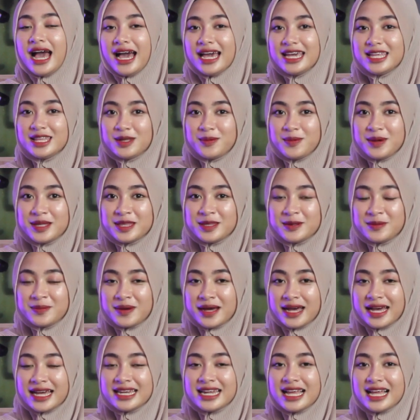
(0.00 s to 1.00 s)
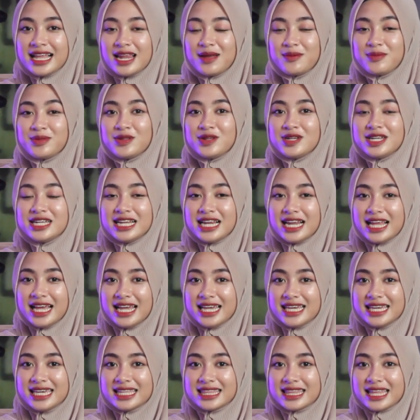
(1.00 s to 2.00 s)
Hai teman-teman, Alhamdulillah
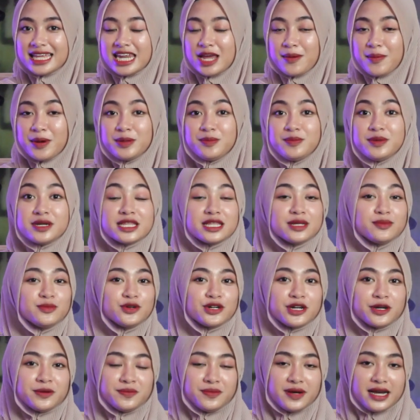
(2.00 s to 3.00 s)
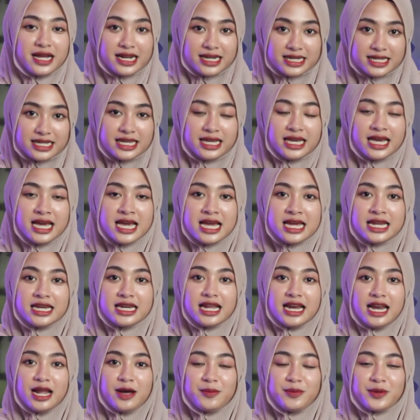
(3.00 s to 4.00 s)
kita dapat bertemu kembali
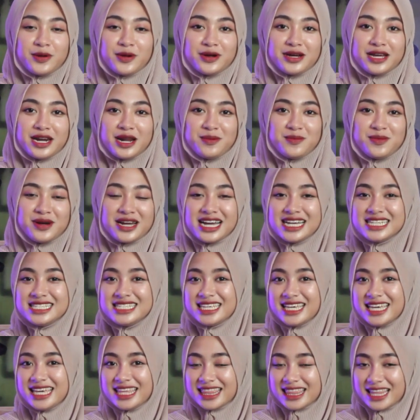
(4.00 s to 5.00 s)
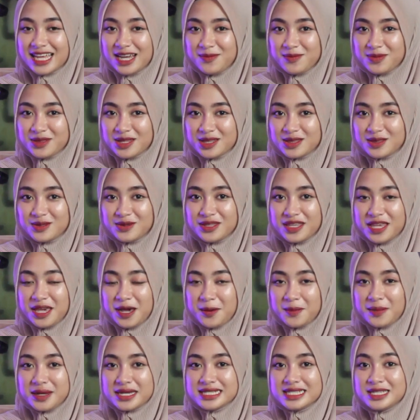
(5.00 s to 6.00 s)
Dalam program mengaji kitab tentunya
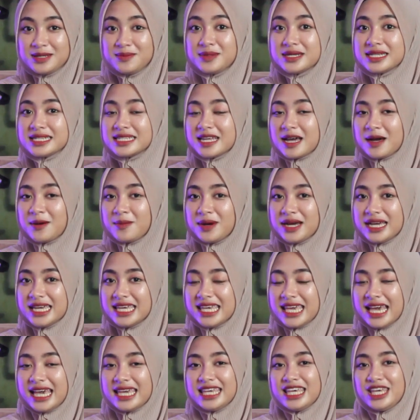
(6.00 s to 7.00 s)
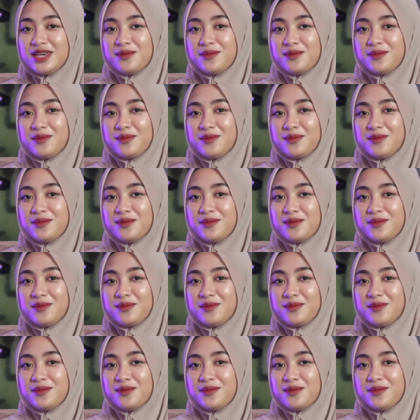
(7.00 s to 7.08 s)
masih bersama Kiai